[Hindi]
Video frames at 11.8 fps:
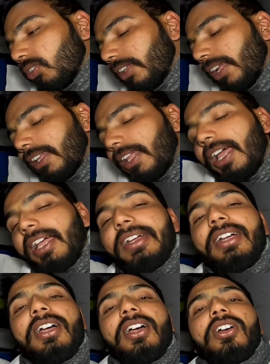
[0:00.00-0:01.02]
खोते रहता है
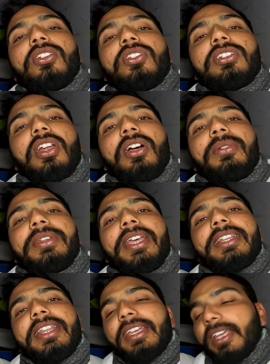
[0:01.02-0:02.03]
तो चलो अब
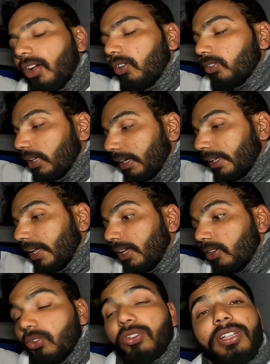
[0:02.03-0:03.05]
देखते हैं क्या होता है क्या
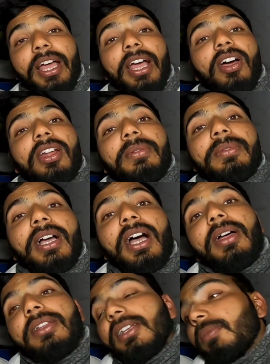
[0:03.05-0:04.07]
ही होता है और हम
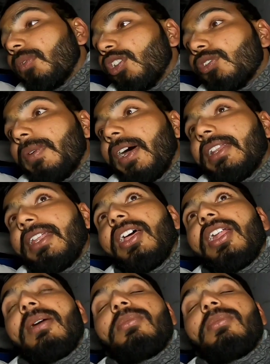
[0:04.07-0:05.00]
कहाँ तक पहुँच पाते हैं और